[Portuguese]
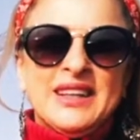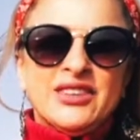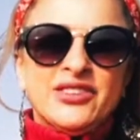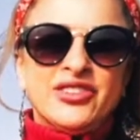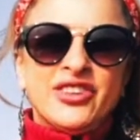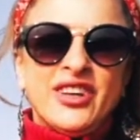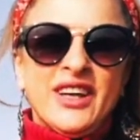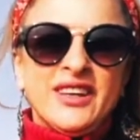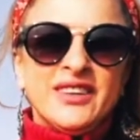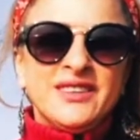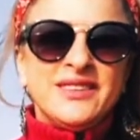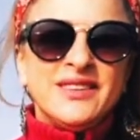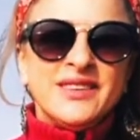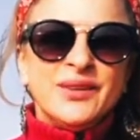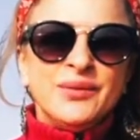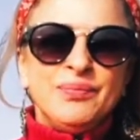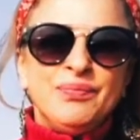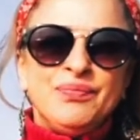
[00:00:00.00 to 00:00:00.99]

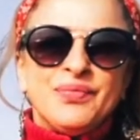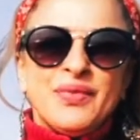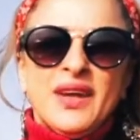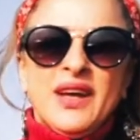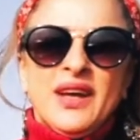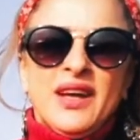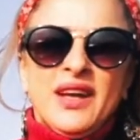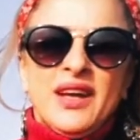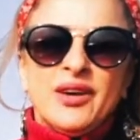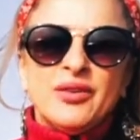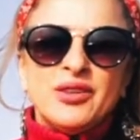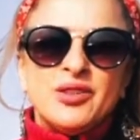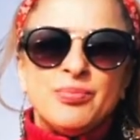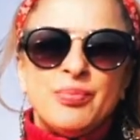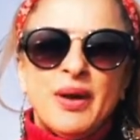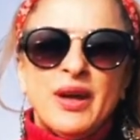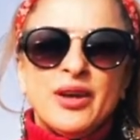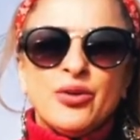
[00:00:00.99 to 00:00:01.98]
Gente, eu
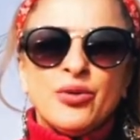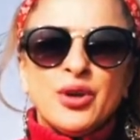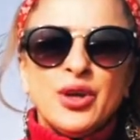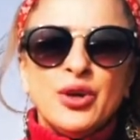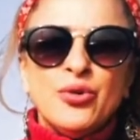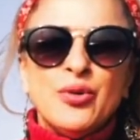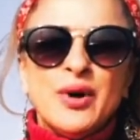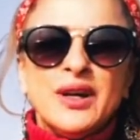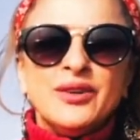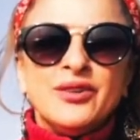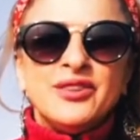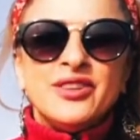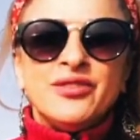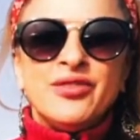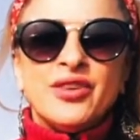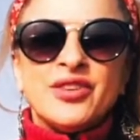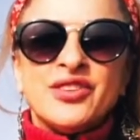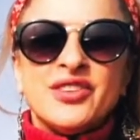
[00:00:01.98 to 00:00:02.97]
espero que o ano
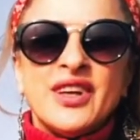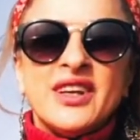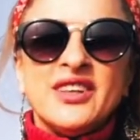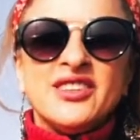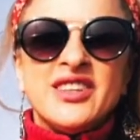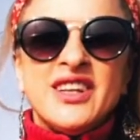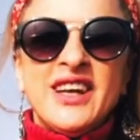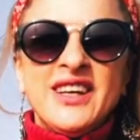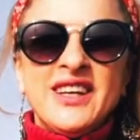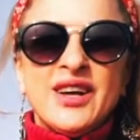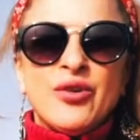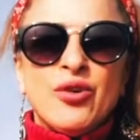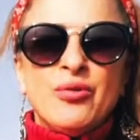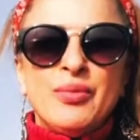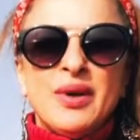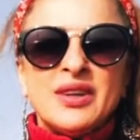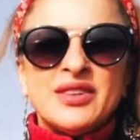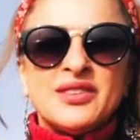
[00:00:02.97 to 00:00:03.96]
de vocês tenha
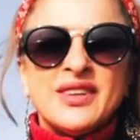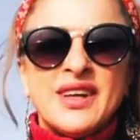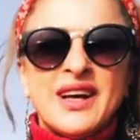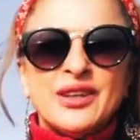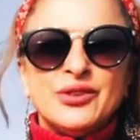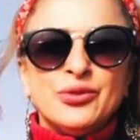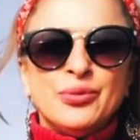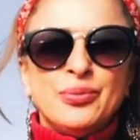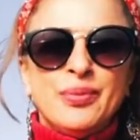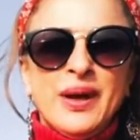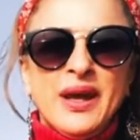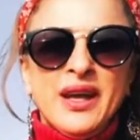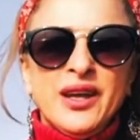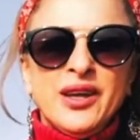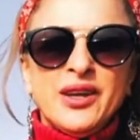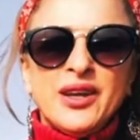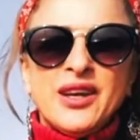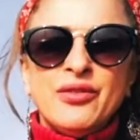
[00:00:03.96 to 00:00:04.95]
começado
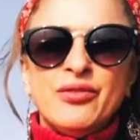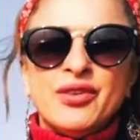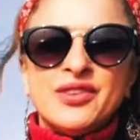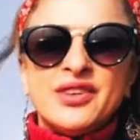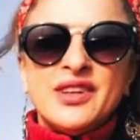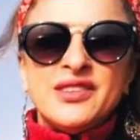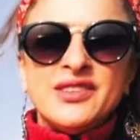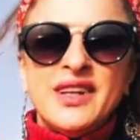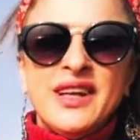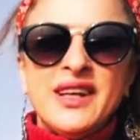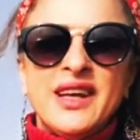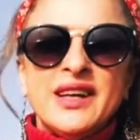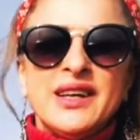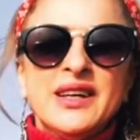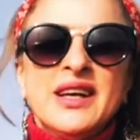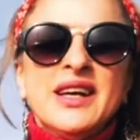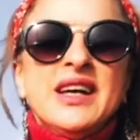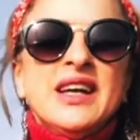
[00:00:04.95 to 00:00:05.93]
bem, que vocês
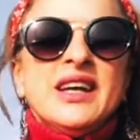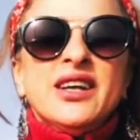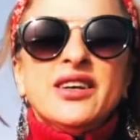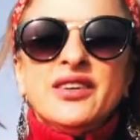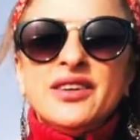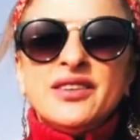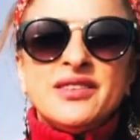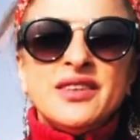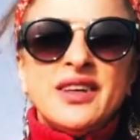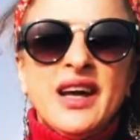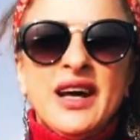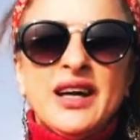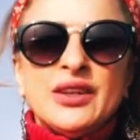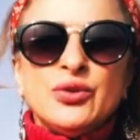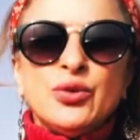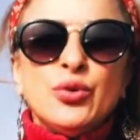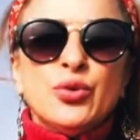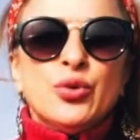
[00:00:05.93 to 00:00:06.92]
tenham
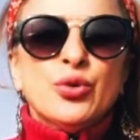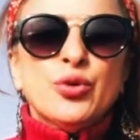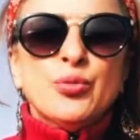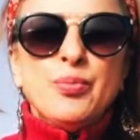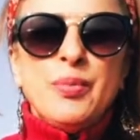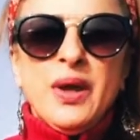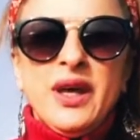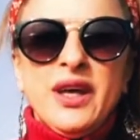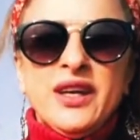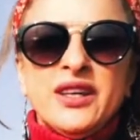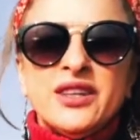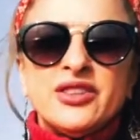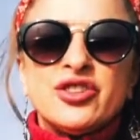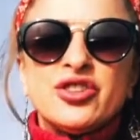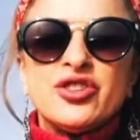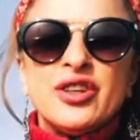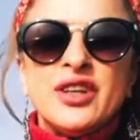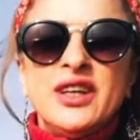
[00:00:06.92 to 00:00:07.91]
iniciado o
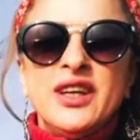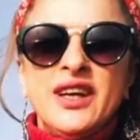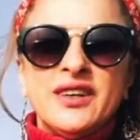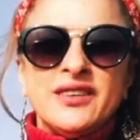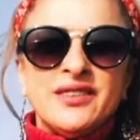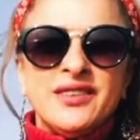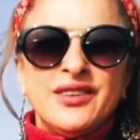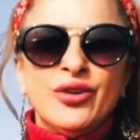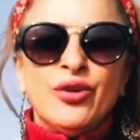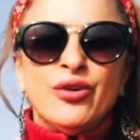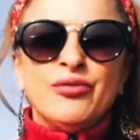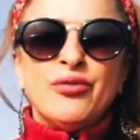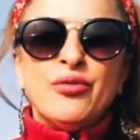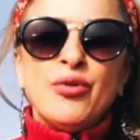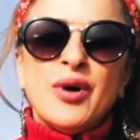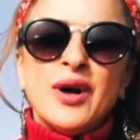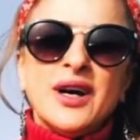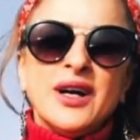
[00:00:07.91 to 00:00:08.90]
mês e esse
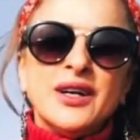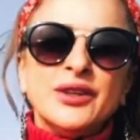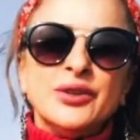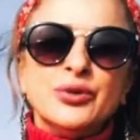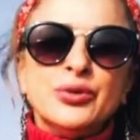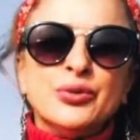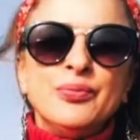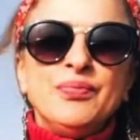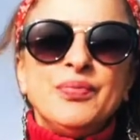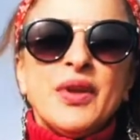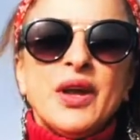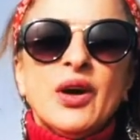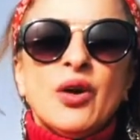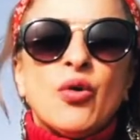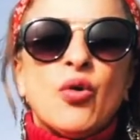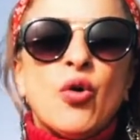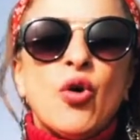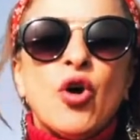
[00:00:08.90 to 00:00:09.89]
novo ano
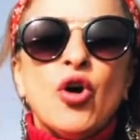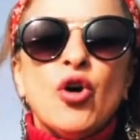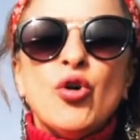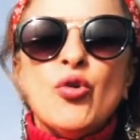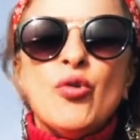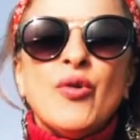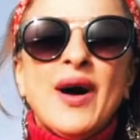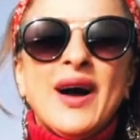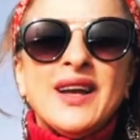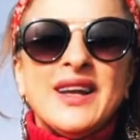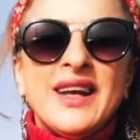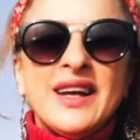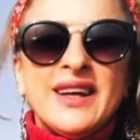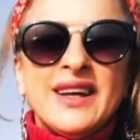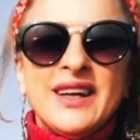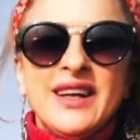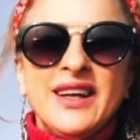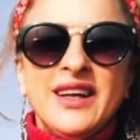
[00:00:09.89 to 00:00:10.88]
com
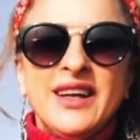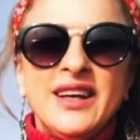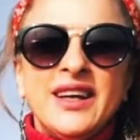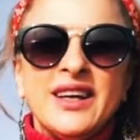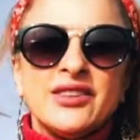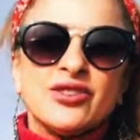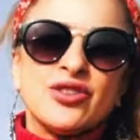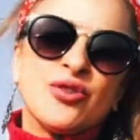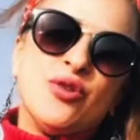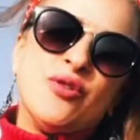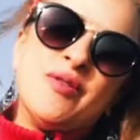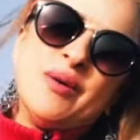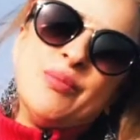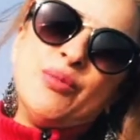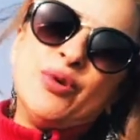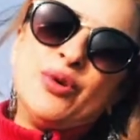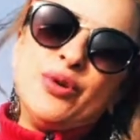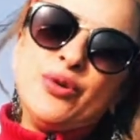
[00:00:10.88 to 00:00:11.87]
alegrias, com
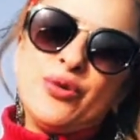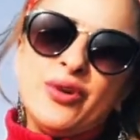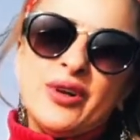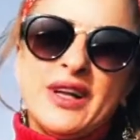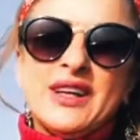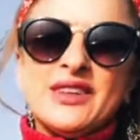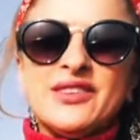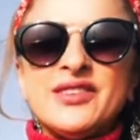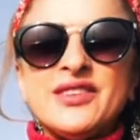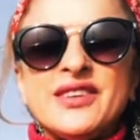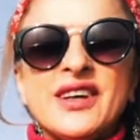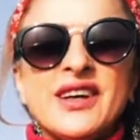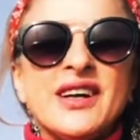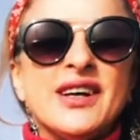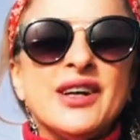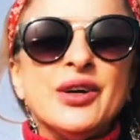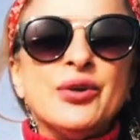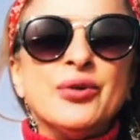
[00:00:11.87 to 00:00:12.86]
amor no
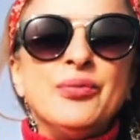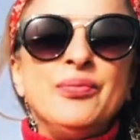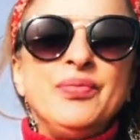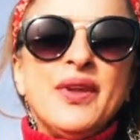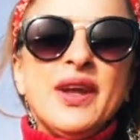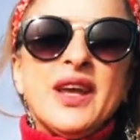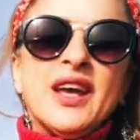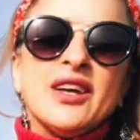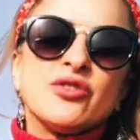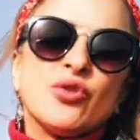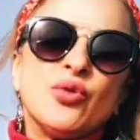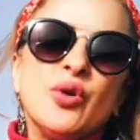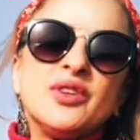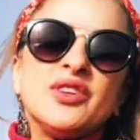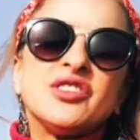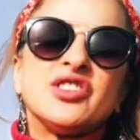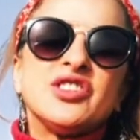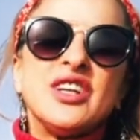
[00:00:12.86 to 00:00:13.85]
coração, que as
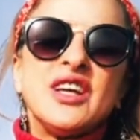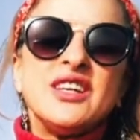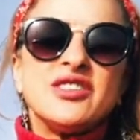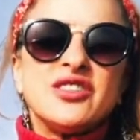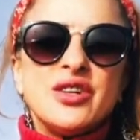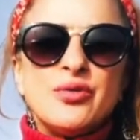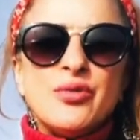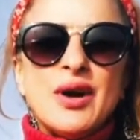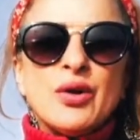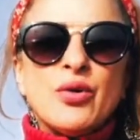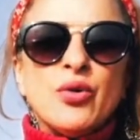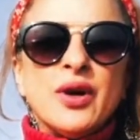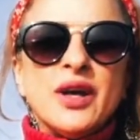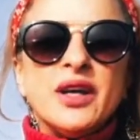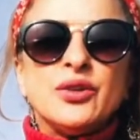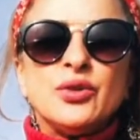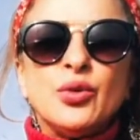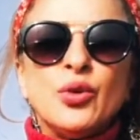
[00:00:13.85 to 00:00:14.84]
coisas estejam a
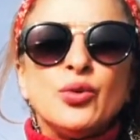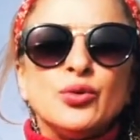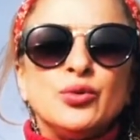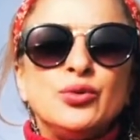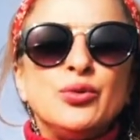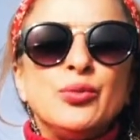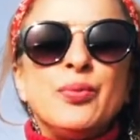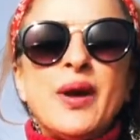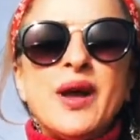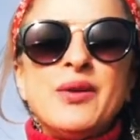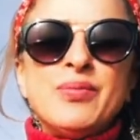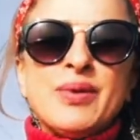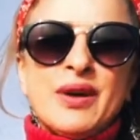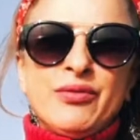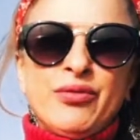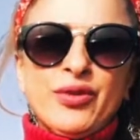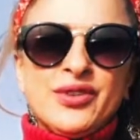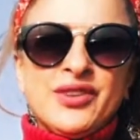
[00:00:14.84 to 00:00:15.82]
correr tudo bem
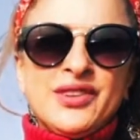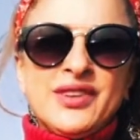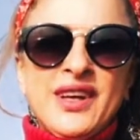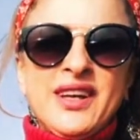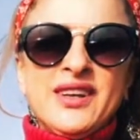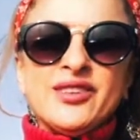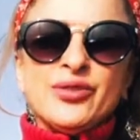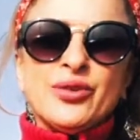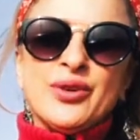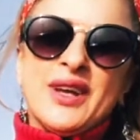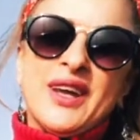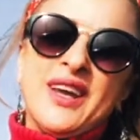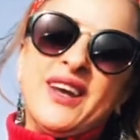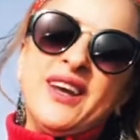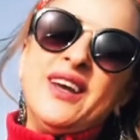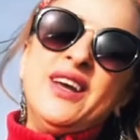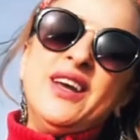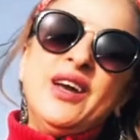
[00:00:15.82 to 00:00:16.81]
para vocês,
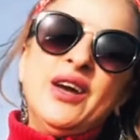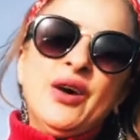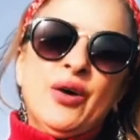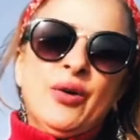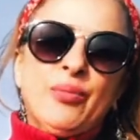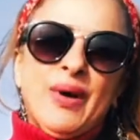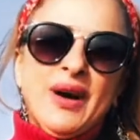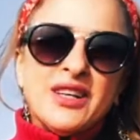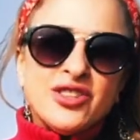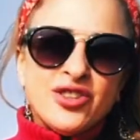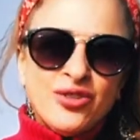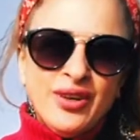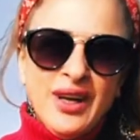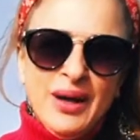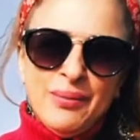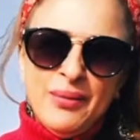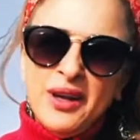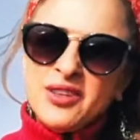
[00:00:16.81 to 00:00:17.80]
ok?
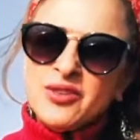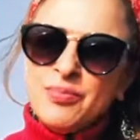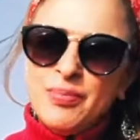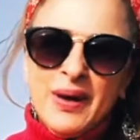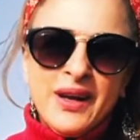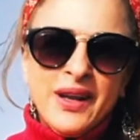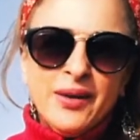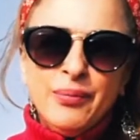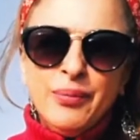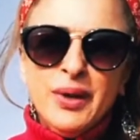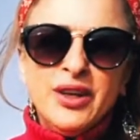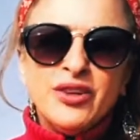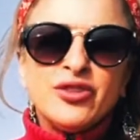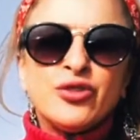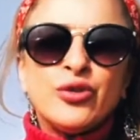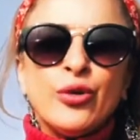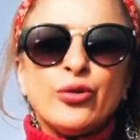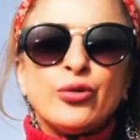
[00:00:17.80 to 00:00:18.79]
Particularmente para mim,
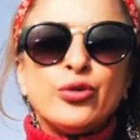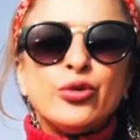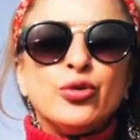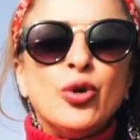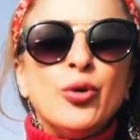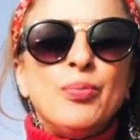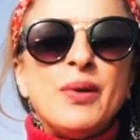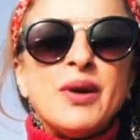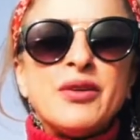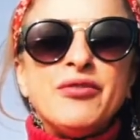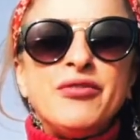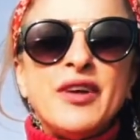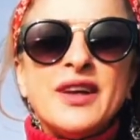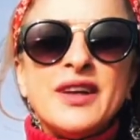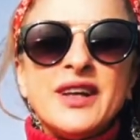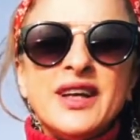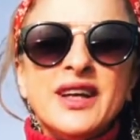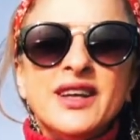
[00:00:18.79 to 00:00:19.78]
estou super
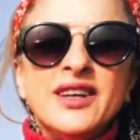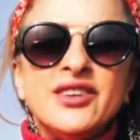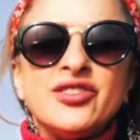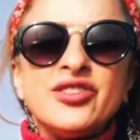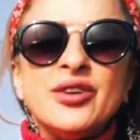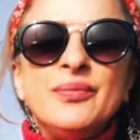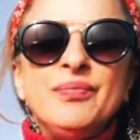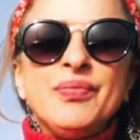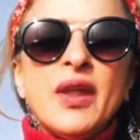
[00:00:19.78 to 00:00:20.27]
feliz.